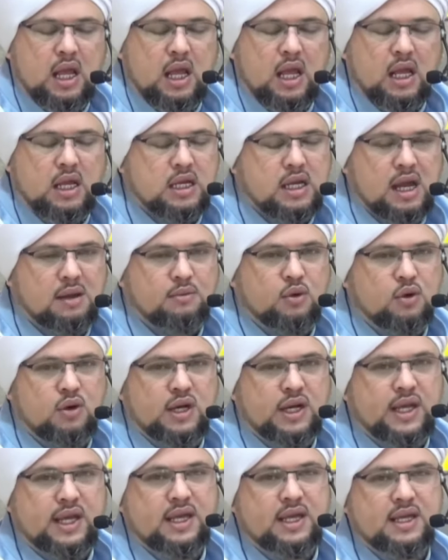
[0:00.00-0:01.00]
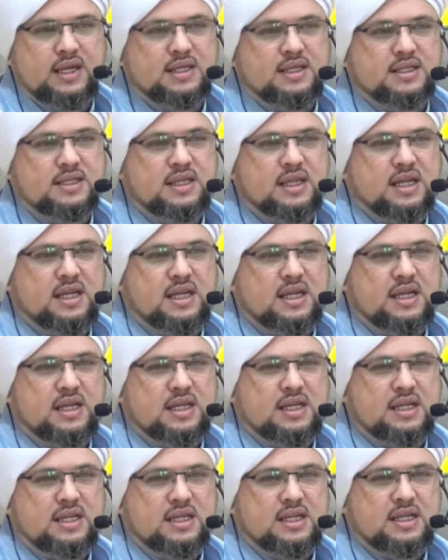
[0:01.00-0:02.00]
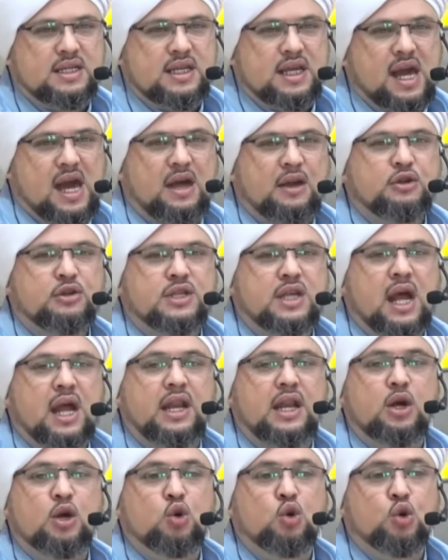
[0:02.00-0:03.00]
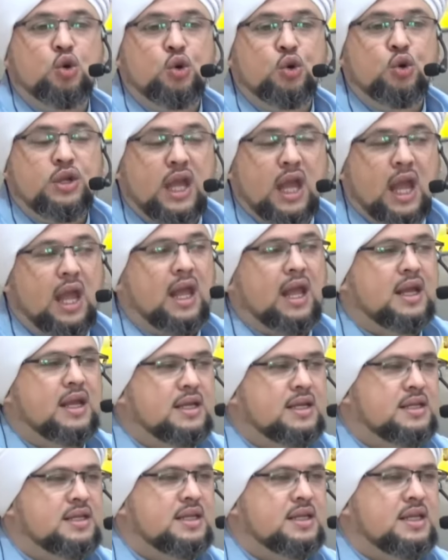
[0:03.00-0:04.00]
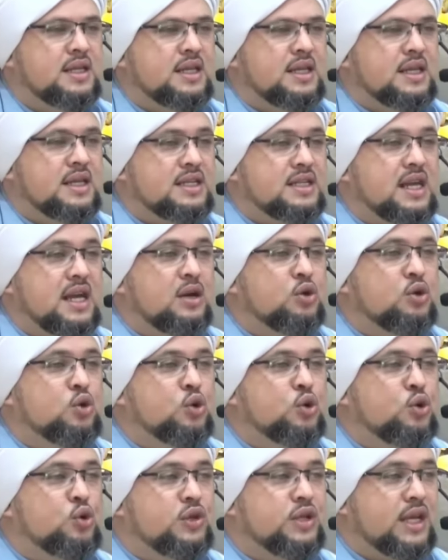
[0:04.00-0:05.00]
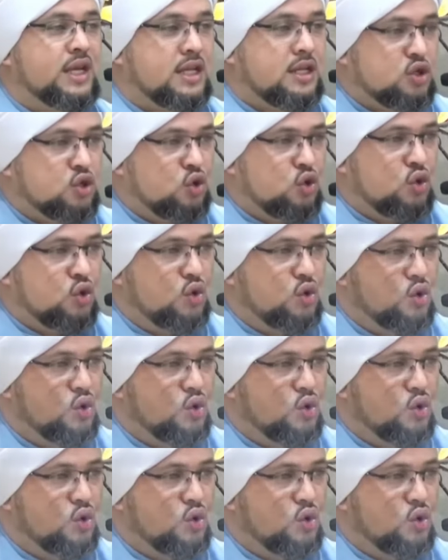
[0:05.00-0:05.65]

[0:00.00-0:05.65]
nggak boleh harus ada gurunya yang gurunya itu